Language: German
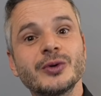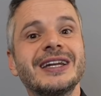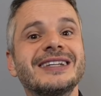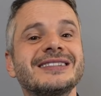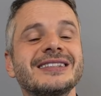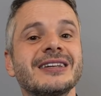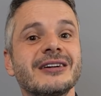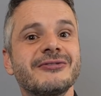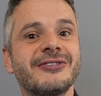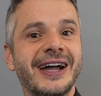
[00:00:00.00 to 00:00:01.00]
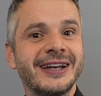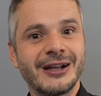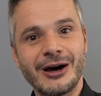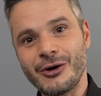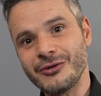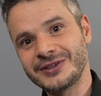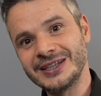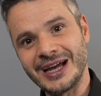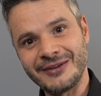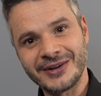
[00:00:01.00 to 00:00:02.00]
und lässt sich fein auf die
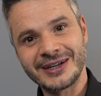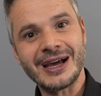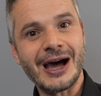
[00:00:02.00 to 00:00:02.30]
Leinwand